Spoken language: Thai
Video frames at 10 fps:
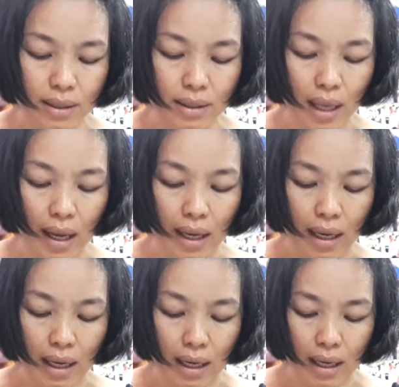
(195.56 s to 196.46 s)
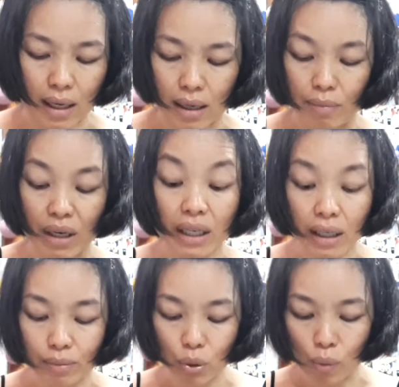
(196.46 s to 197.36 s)
ใส่เหมือนเดิ
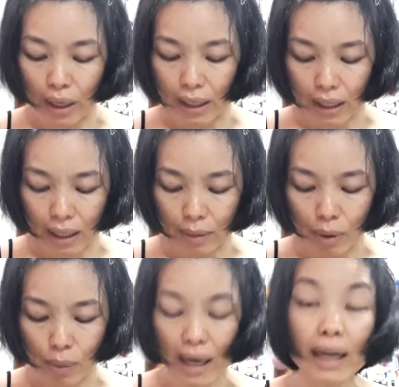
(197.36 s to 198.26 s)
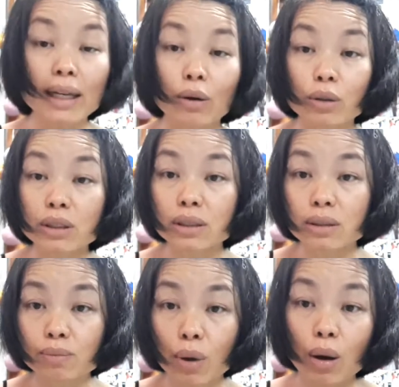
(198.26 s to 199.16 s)
มทุกวันนะคะ เพราะว่าเดี๋ยว
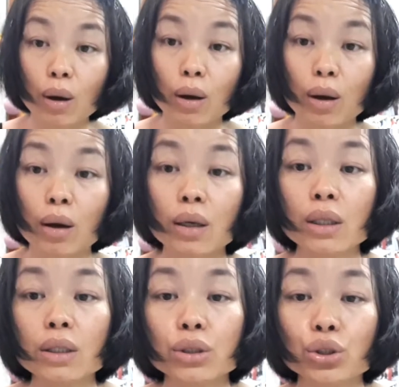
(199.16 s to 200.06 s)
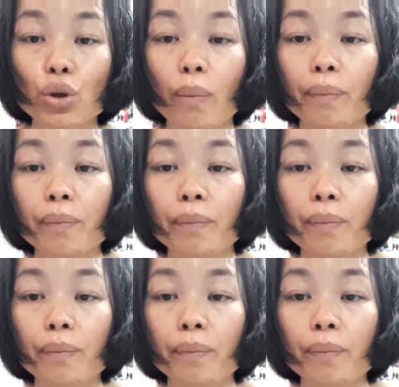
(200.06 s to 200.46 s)
พอจบ